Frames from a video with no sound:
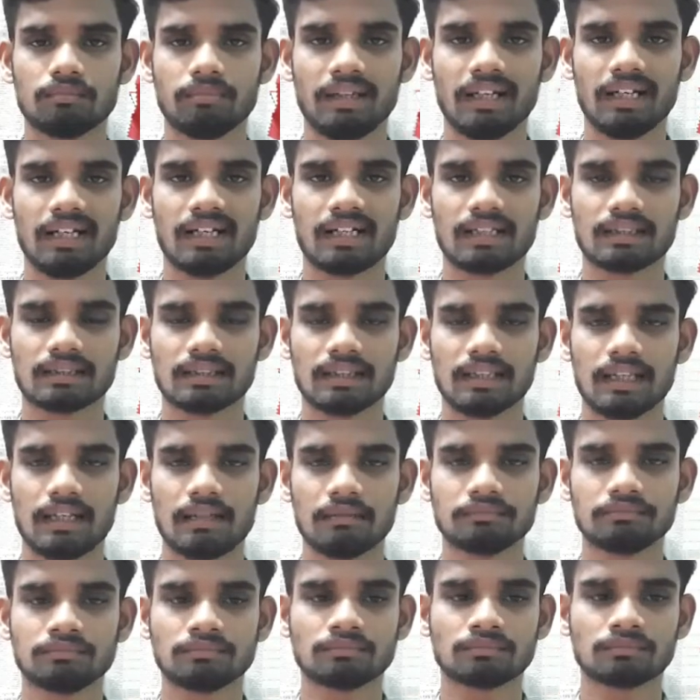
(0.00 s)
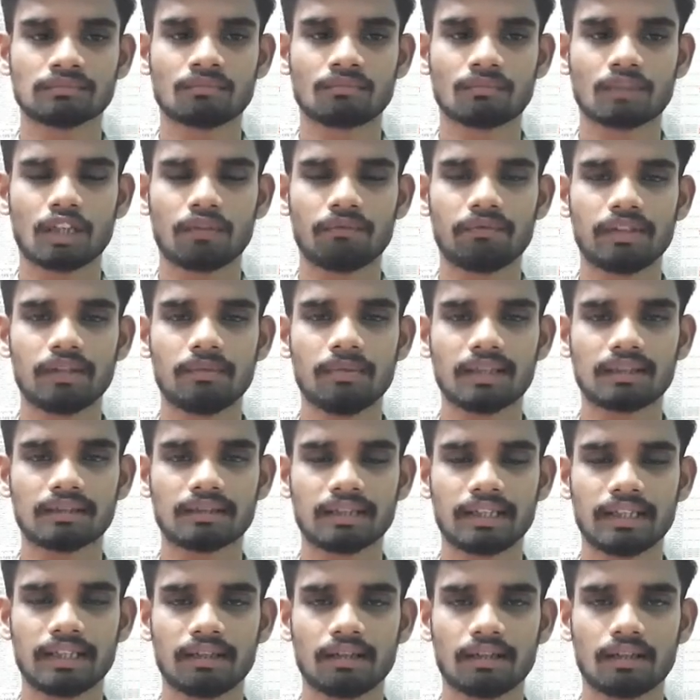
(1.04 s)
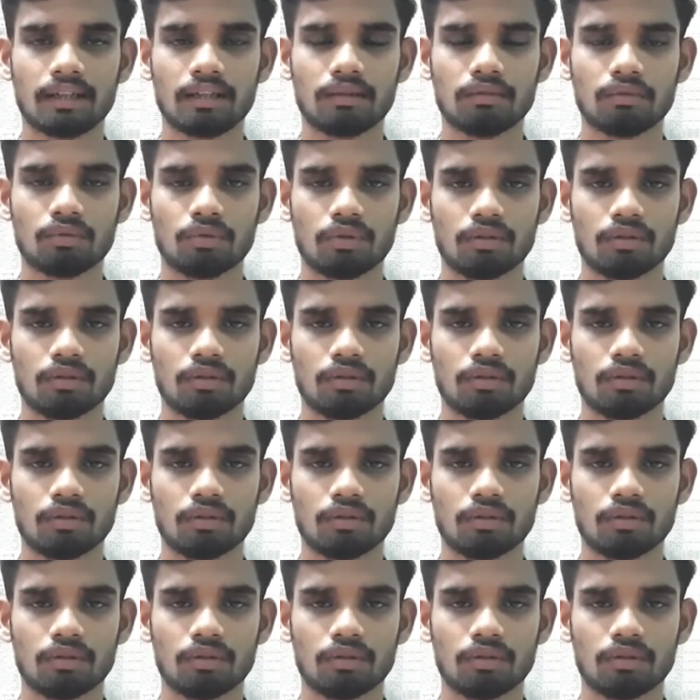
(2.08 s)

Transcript: மேல் அட்ரஸ் எல்லாம் ஃபீட்பேக் தெரிகிற அளவு